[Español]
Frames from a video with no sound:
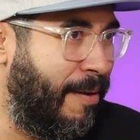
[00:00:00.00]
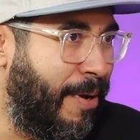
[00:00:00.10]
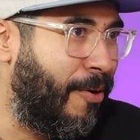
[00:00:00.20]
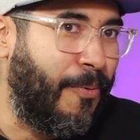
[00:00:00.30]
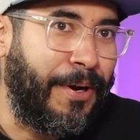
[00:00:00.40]

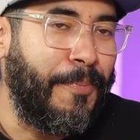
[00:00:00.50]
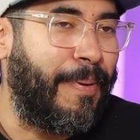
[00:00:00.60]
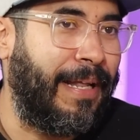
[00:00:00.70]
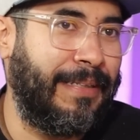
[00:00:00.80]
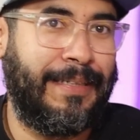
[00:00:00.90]
mero bueno
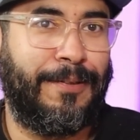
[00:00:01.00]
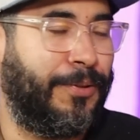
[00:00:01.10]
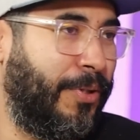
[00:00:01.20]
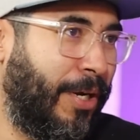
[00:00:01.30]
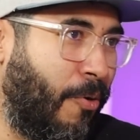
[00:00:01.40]
para decirnos
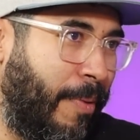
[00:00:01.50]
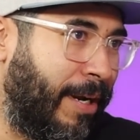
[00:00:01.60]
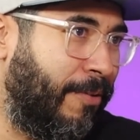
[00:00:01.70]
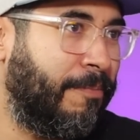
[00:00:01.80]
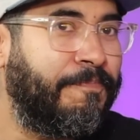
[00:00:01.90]
dónde
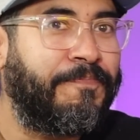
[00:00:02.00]
comer, ¿no?